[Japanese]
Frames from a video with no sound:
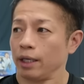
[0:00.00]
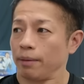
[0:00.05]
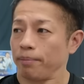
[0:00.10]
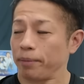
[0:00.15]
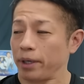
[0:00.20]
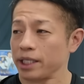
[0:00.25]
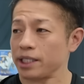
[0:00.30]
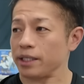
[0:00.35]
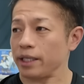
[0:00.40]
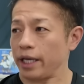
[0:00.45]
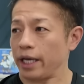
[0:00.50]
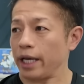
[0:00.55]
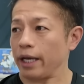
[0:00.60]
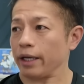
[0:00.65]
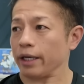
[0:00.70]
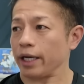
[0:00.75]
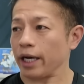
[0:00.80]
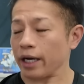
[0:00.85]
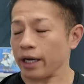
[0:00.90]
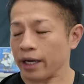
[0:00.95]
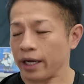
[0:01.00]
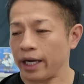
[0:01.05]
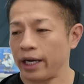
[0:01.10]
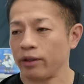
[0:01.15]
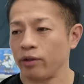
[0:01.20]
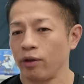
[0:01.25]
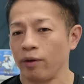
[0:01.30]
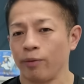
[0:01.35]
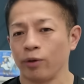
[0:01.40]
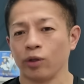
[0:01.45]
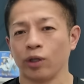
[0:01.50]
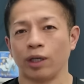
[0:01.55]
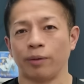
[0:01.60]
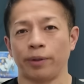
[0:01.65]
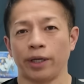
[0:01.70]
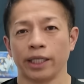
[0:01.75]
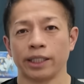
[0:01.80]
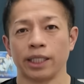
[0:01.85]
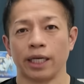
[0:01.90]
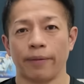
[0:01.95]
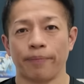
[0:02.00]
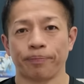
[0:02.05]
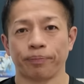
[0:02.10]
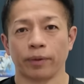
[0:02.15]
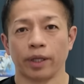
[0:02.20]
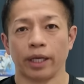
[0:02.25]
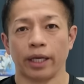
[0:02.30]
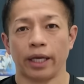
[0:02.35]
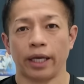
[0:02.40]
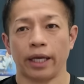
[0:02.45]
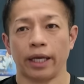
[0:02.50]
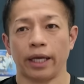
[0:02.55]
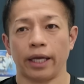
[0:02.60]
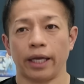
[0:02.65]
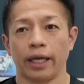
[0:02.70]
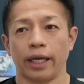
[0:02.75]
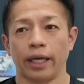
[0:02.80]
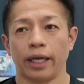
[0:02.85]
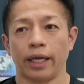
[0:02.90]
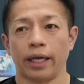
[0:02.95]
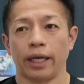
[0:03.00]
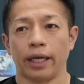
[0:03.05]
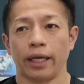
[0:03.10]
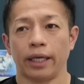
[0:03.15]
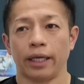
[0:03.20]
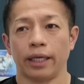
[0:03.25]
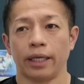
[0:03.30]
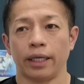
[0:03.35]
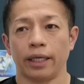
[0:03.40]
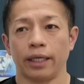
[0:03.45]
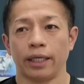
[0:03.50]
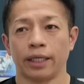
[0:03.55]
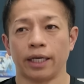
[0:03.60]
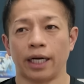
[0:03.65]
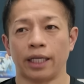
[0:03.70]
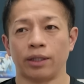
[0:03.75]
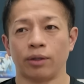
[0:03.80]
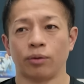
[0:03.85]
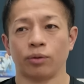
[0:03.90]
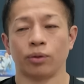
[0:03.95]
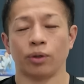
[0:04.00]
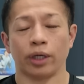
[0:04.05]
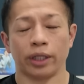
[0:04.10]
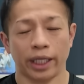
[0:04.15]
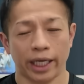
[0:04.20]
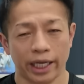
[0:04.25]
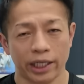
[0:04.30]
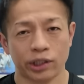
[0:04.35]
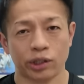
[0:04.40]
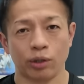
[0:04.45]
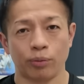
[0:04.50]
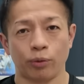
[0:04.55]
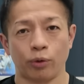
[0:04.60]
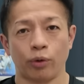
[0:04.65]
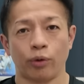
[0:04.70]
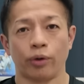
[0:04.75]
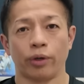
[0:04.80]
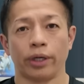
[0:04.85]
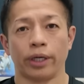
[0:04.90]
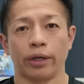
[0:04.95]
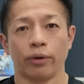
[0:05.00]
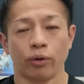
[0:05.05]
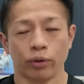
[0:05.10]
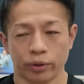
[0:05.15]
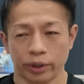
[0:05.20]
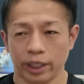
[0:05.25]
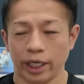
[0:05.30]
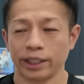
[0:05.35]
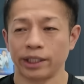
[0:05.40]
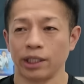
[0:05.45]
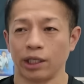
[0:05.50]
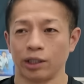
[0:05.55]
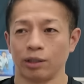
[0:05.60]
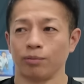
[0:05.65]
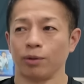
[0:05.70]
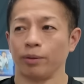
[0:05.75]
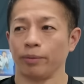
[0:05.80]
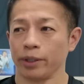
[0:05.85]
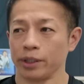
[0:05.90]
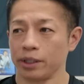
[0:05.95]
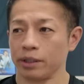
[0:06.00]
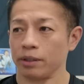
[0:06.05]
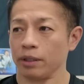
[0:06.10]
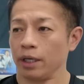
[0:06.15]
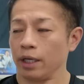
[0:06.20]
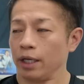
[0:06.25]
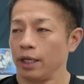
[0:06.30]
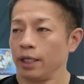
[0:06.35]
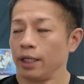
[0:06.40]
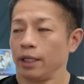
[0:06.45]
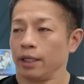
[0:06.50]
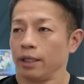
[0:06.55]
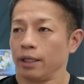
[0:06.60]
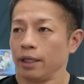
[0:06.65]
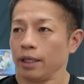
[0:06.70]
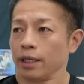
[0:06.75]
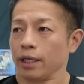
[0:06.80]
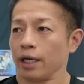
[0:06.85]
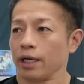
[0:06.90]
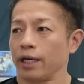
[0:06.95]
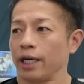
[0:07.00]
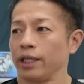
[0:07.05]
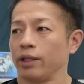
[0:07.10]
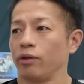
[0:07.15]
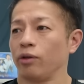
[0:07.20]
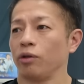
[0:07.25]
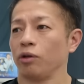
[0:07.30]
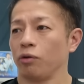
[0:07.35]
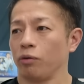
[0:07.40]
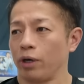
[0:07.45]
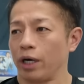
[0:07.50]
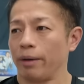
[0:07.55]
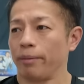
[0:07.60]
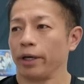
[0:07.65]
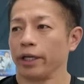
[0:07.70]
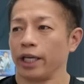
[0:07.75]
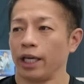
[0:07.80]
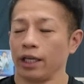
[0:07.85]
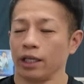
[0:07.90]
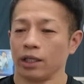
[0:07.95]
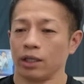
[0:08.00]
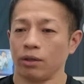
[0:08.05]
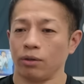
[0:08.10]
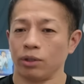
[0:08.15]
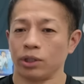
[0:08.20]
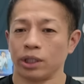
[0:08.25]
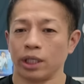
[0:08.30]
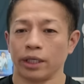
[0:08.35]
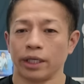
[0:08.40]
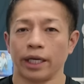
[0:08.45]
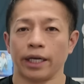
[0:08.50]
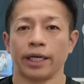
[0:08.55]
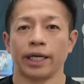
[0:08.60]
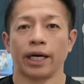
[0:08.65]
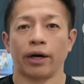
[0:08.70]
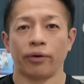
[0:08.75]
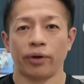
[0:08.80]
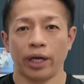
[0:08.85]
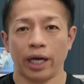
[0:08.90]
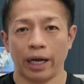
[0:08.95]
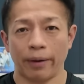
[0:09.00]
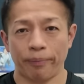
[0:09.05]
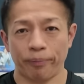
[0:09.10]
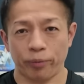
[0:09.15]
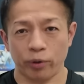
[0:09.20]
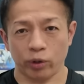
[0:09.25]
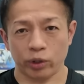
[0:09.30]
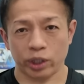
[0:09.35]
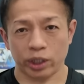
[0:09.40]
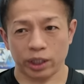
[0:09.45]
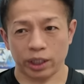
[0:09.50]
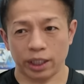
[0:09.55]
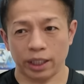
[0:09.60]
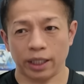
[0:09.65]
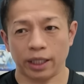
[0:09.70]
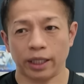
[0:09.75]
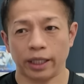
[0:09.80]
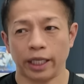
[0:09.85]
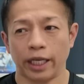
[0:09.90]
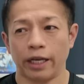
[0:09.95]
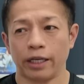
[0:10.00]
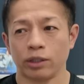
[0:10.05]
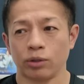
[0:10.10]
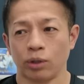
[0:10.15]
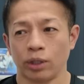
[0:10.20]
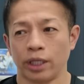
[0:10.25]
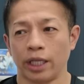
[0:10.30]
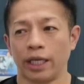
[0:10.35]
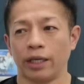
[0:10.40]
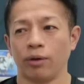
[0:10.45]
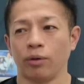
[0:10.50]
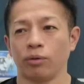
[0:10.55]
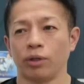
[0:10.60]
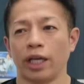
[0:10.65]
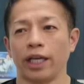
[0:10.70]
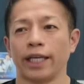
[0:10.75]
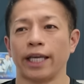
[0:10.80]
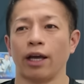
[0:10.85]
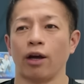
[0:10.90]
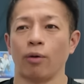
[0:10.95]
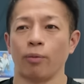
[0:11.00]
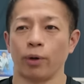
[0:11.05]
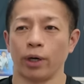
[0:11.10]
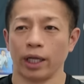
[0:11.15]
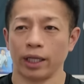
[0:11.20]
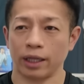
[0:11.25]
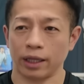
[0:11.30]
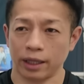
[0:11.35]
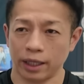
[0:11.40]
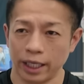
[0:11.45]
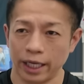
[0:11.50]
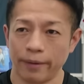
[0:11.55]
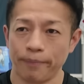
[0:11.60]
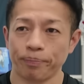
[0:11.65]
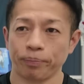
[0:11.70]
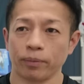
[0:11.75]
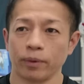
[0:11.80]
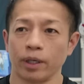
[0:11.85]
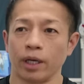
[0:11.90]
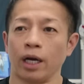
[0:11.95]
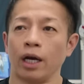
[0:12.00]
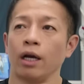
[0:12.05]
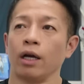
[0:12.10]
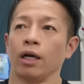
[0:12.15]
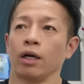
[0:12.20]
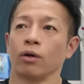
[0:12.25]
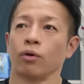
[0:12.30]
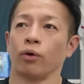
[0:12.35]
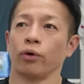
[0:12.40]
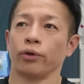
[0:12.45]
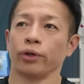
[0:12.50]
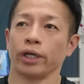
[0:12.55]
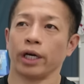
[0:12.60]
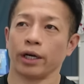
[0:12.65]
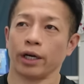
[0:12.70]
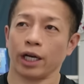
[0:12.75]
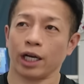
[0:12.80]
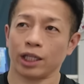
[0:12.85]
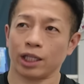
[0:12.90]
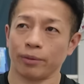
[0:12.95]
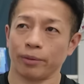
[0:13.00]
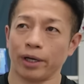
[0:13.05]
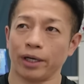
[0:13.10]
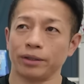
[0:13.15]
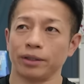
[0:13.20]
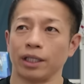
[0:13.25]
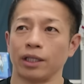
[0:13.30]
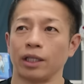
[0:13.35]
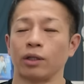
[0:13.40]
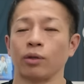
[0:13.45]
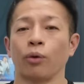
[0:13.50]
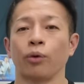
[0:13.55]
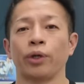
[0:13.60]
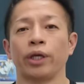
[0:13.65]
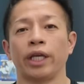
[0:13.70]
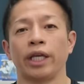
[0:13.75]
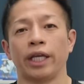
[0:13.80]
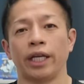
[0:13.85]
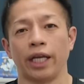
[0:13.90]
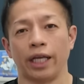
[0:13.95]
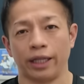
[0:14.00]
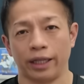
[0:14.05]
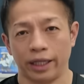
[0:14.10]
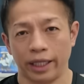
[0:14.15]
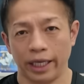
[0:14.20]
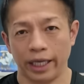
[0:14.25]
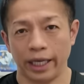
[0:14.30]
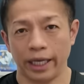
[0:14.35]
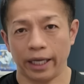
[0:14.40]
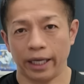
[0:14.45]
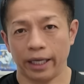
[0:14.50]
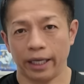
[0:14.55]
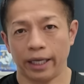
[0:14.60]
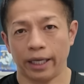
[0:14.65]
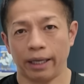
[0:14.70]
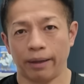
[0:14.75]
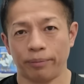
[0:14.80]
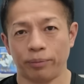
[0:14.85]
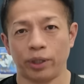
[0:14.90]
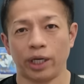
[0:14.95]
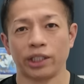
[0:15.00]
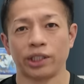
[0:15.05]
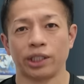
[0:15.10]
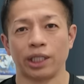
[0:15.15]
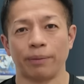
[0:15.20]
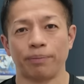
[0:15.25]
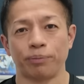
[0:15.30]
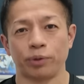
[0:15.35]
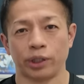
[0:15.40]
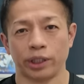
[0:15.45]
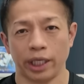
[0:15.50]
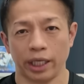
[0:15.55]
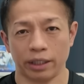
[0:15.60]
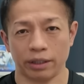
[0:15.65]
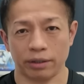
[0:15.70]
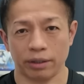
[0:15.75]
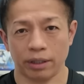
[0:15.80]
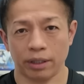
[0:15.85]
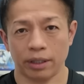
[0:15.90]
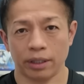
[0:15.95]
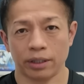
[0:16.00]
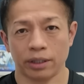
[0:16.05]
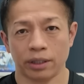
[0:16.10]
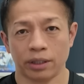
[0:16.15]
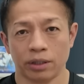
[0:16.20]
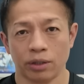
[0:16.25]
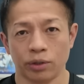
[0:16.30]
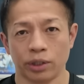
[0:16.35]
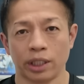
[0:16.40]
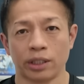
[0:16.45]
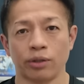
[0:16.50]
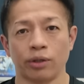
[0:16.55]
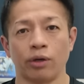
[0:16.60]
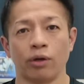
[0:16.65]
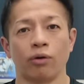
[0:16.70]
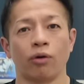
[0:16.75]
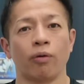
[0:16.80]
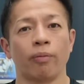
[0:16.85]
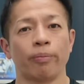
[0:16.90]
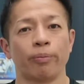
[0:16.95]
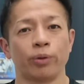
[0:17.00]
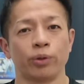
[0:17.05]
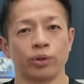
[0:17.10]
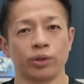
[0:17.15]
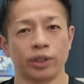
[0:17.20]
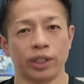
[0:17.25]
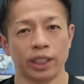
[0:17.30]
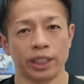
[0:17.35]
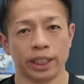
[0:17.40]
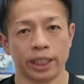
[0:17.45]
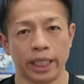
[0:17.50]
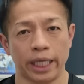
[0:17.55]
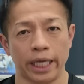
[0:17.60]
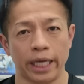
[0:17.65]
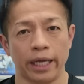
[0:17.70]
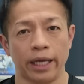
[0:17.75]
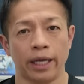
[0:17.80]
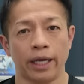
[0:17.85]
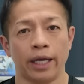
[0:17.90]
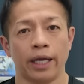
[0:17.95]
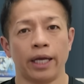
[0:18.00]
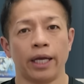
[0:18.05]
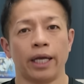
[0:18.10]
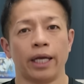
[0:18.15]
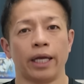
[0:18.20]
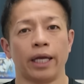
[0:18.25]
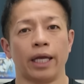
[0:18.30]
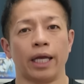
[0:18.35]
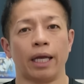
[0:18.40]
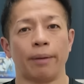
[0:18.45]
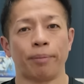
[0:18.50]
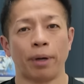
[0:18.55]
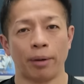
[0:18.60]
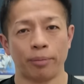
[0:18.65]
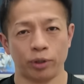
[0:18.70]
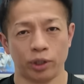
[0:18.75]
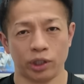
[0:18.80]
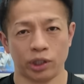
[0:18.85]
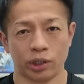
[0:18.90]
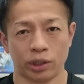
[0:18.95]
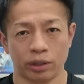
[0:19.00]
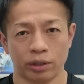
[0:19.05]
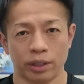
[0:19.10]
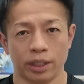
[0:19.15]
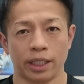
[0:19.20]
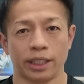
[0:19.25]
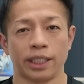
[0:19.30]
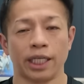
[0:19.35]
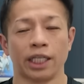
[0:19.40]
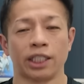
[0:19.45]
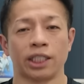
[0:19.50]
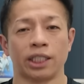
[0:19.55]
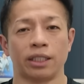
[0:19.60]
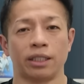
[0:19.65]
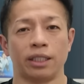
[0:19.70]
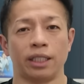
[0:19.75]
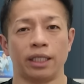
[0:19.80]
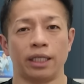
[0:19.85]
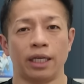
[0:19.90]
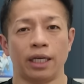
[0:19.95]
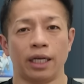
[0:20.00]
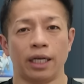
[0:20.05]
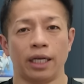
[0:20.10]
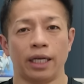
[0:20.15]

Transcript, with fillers: まずね学会というものに皆さん、えー、行かれたことがない人も多くいらっしゃると思います。学会というのは、まあ、研究した結果をね発表しに行ってそれでいろんな意見をもらってあこういう考え方もあるんだって取り入れて、えー、ブラッシュアップしていくそしてそれを論文にしてえー、パブリッシュ雑誌に、